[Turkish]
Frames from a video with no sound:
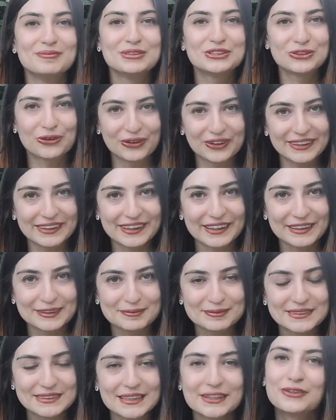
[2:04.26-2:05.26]
Bir sonraki
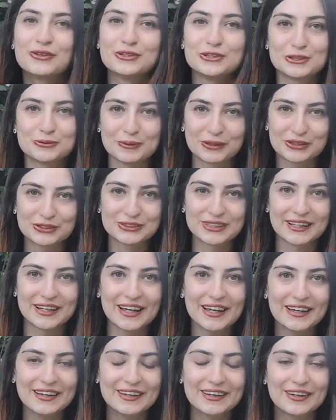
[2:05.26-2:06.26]
anımızda görüşmek
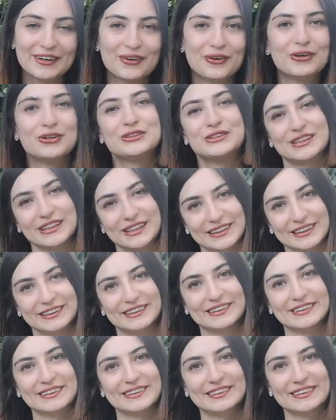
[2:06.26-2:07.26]
üzere.
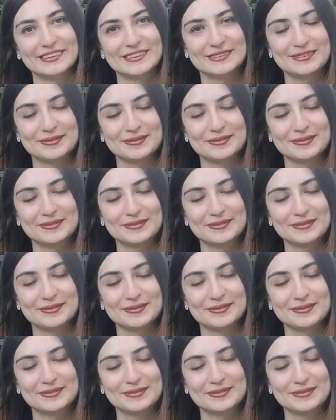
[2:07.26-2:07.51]
Hoşçakalın.